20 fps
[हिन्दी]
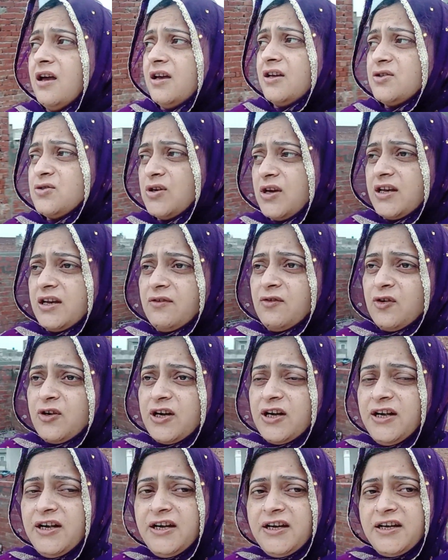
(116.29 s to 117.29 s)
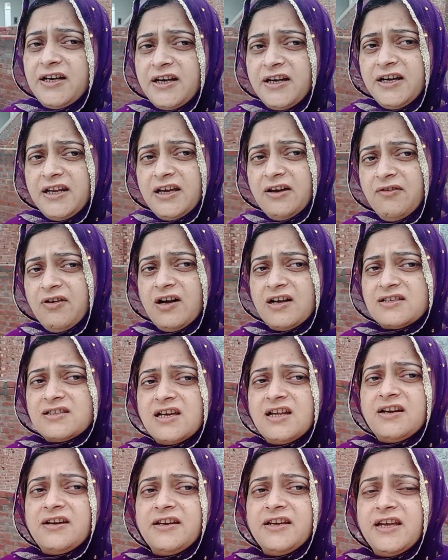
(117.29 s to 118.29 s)
जो है ना वो ठंडी ठंडी हवा
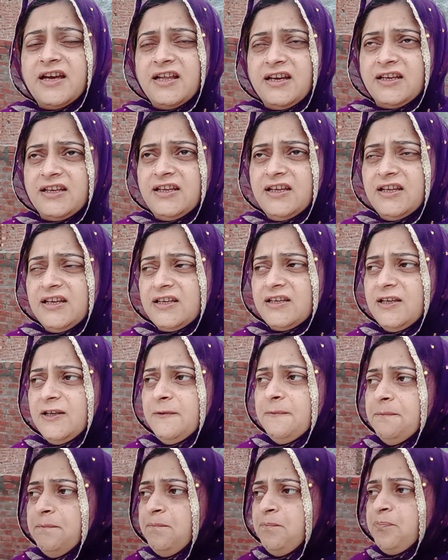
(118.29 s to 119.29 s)
चल रही है हल्की हल्की